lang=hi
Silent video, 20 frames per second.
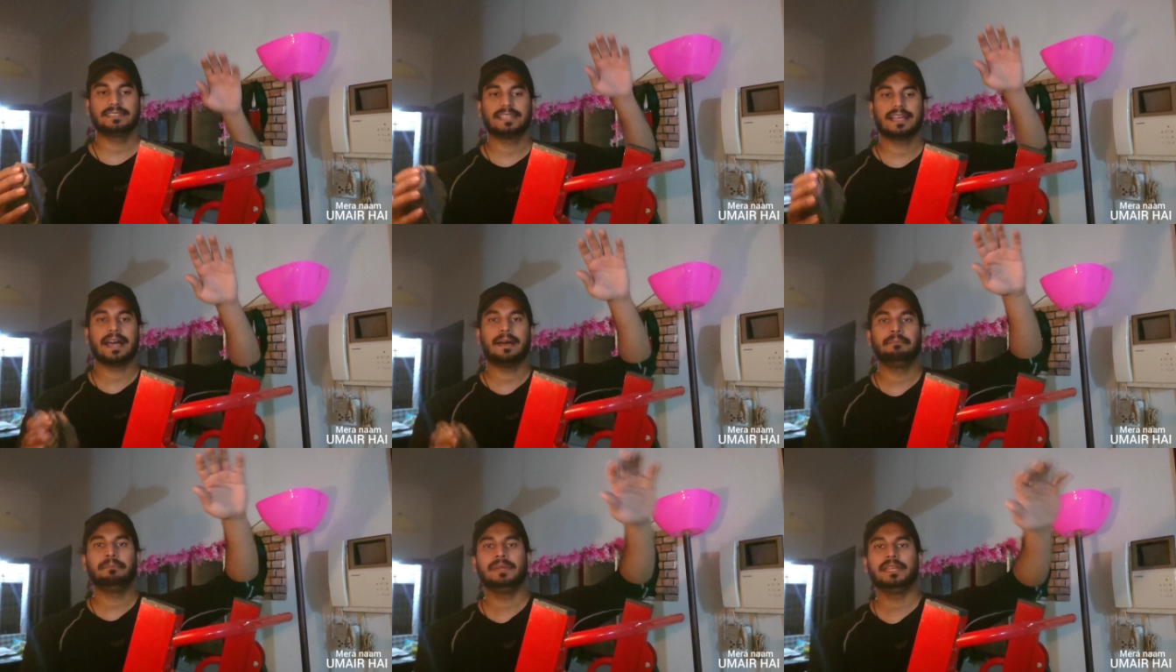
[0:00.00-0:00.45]

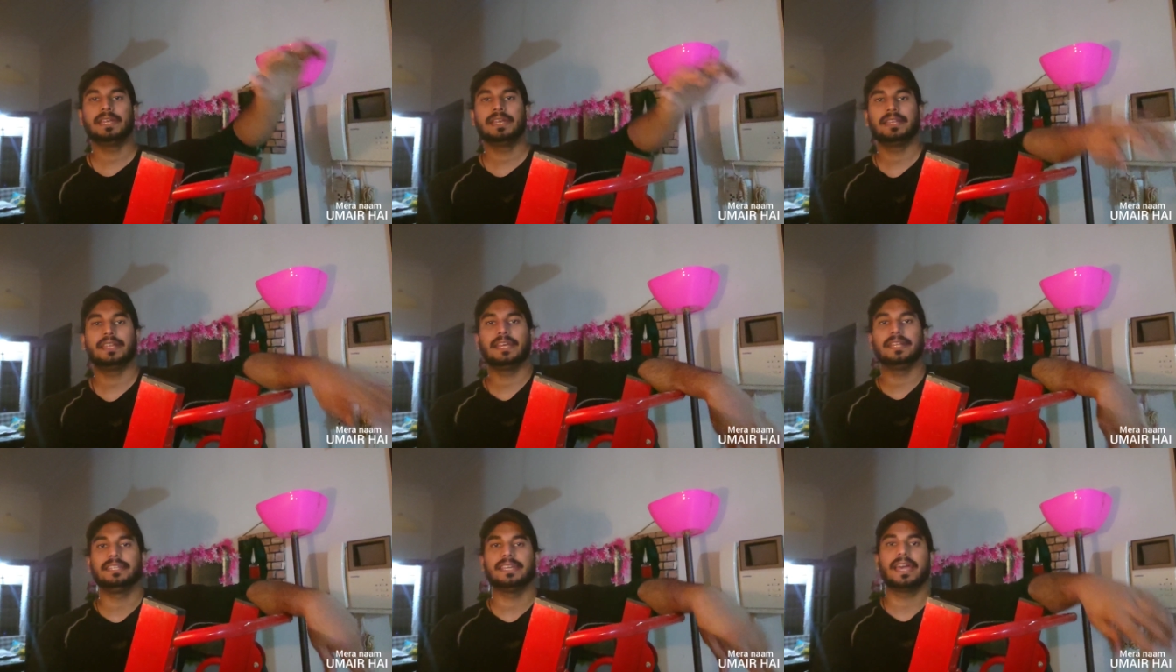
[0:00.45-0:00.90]
गाइस अम्मी
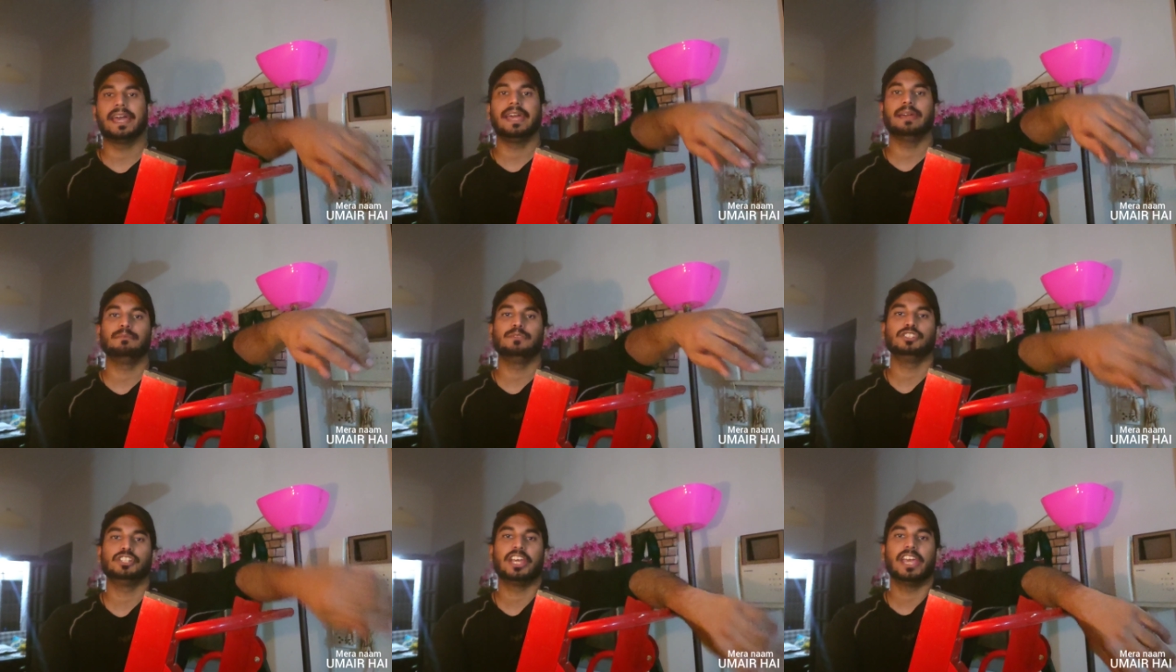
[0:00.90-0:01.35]
ने दे
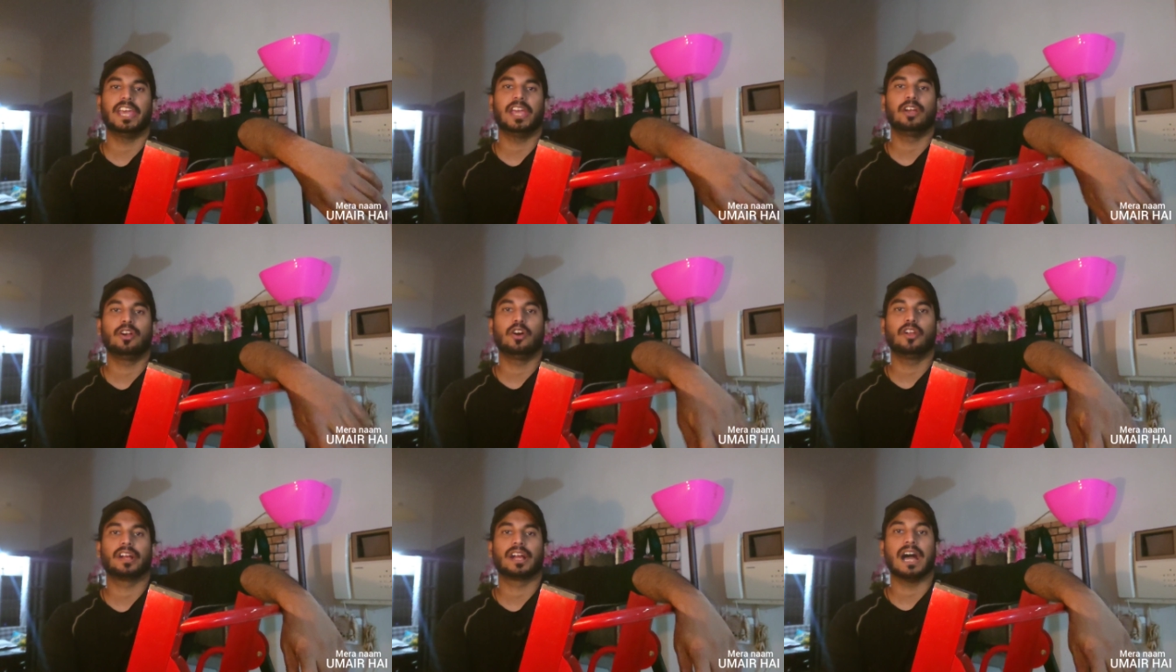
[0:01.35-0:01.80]
दिया है मुझे
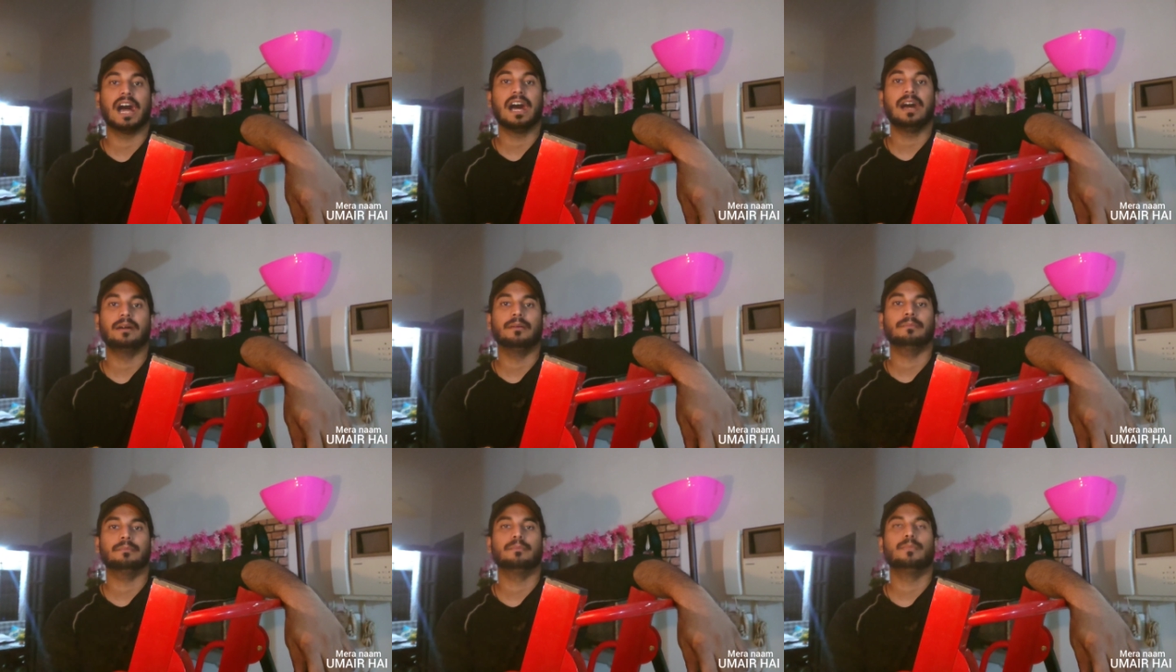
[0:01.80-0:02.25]
एक और
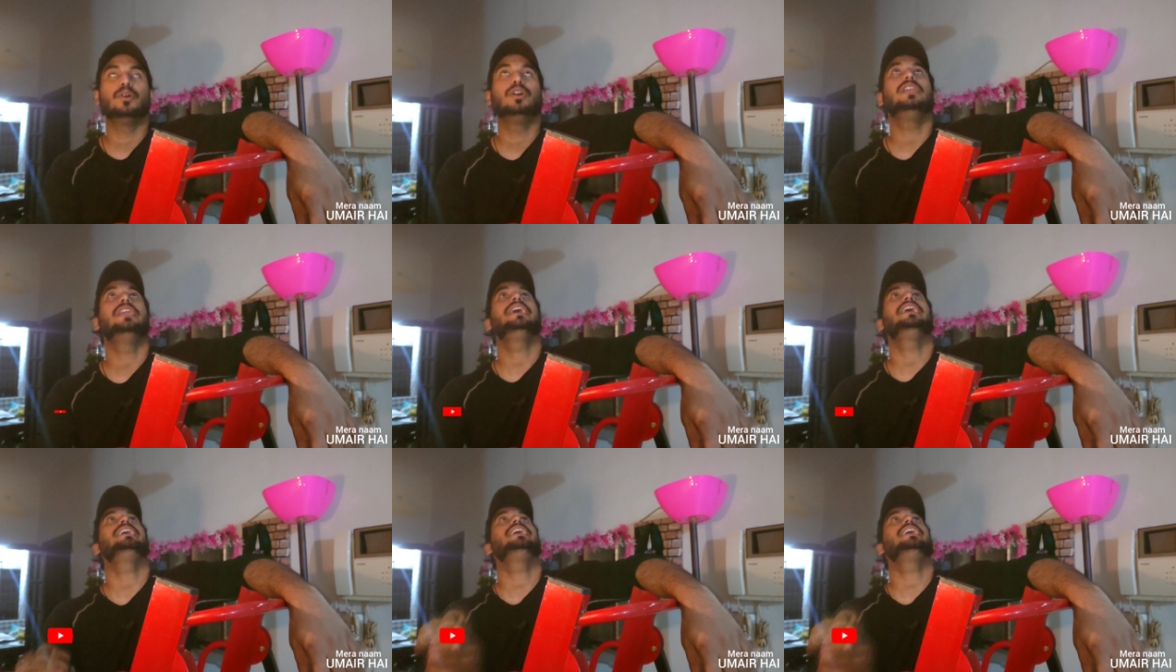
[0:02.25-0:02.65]
काम बोल